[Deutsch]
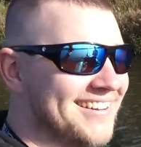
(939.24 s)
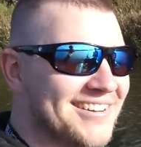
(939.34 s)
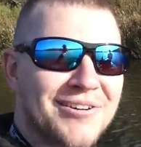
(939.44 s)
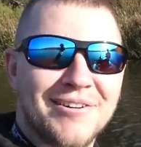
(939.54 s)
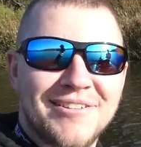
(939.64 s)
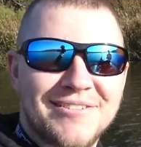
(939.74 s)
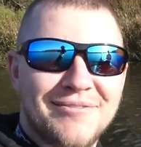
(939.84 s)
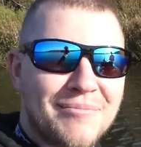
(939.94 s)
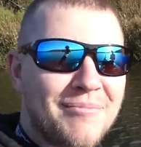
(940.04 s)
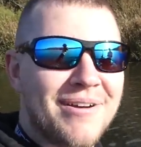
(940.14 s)
genau. Also
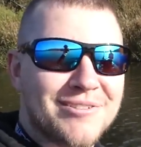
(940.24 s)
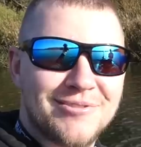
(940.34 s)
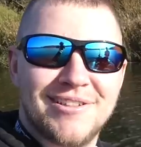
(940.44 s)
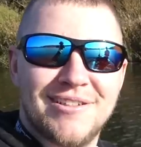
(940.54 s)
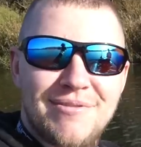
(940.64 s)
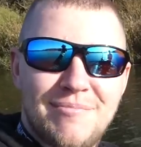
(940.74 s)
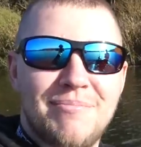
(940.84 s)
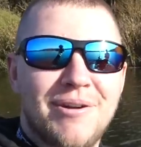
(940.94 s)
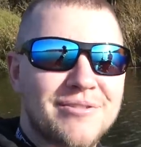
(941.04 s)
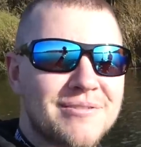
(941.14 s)
wenn man mal so eine kleine
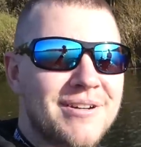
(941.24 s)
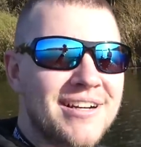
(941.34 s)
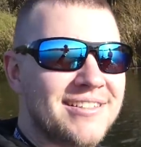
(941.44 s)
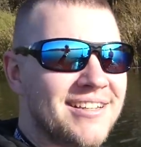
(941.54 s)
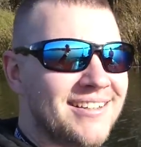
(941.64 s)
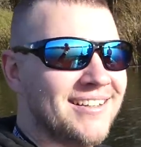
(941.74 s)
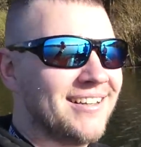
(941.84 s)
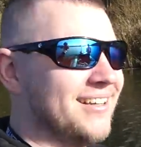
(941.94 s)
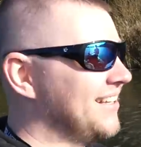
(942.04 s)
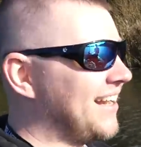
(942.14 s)
Pipi-Pause macht, dann
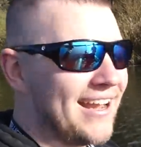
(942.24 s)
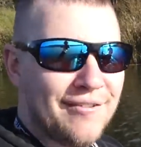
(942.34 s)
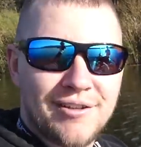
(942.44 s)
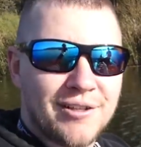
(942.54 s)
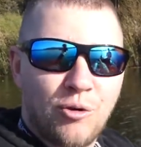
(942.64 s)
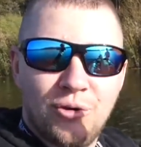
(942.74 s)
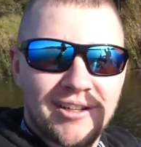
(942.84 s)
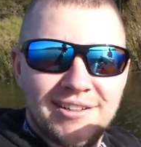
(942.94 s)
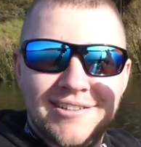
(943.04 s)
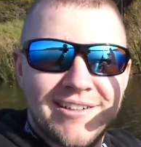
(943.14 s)
einfach den Köder
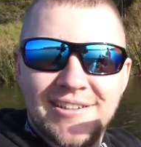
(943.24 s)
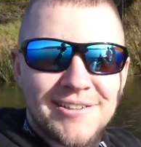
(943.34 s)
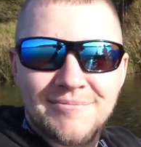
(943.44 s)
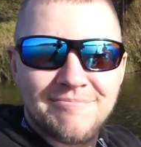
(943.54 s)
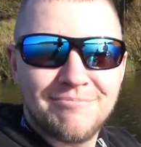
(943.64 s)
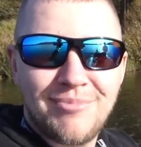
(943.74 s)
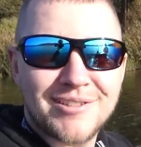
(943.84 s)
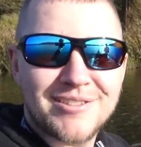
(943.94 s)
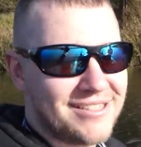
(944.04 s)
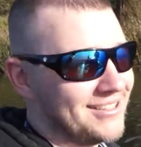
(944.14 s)
in der Nähe
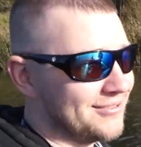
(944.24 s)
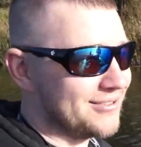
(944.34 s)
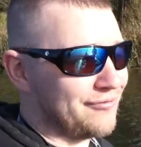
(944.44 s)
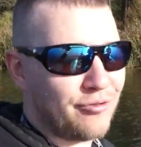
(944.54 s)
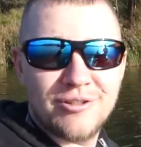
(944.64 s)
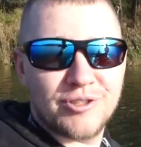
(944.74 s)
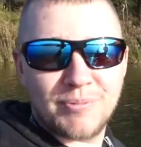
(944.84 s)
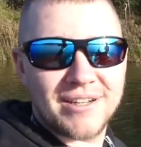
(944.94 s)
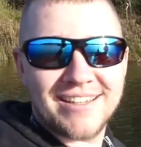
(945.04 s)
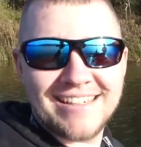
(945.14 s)
platzieren und sofort
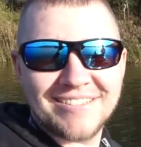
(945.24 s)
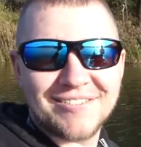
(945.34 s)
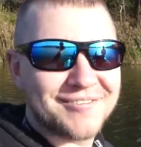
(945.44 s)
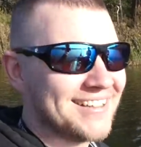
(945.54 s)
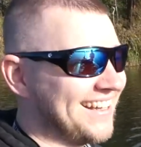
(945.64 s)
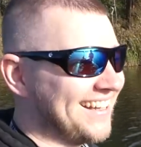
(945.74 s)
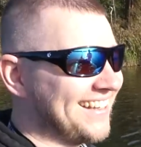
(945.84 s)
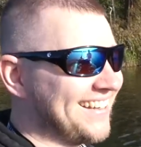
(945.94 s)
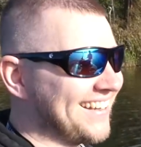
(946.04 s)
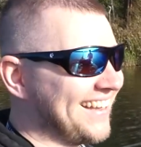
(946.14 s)
springt der Hecht drauf
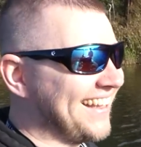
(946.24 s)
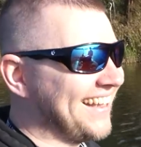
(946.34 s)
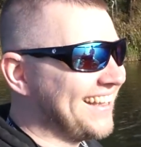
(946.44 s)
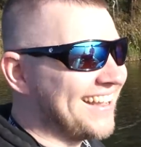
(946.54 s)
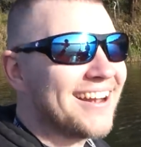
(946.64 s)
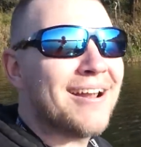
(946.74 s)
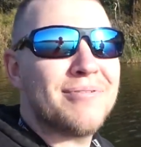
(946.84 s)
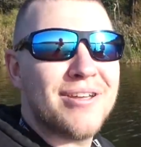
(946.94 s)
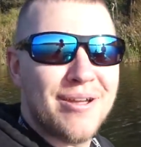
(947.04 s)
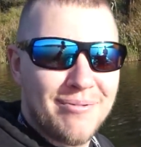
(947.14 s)

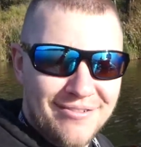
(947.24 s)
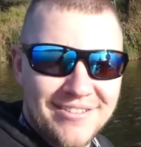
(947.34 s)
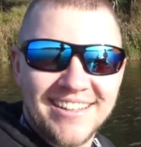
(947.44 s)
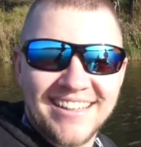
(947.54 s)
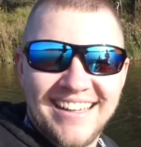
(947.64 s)
klappt immer wieder.